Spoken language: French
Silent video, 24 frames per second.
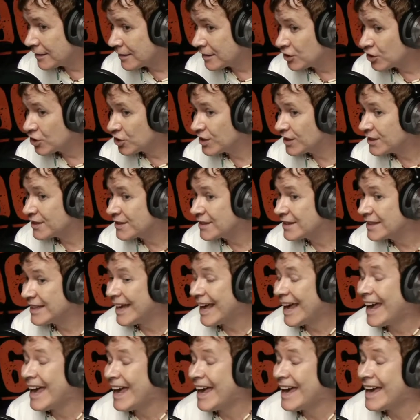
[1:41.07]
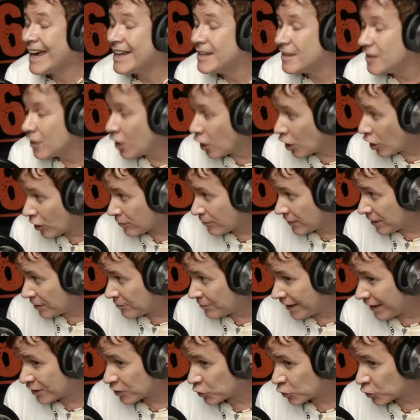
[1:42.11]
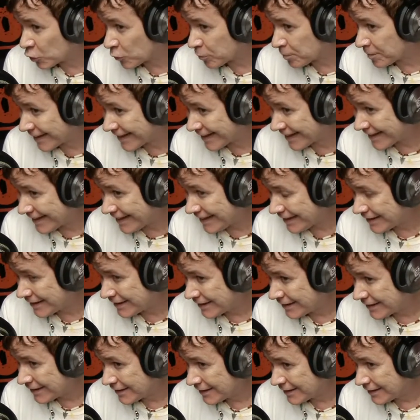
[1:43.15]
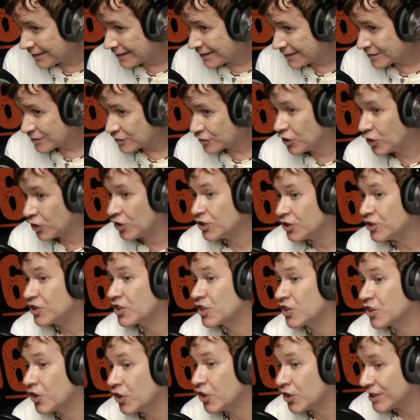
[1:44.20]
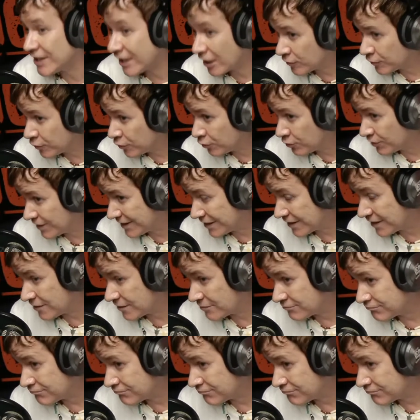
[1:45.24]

j'ai été énormément surpris de ce que ça a voulu dire.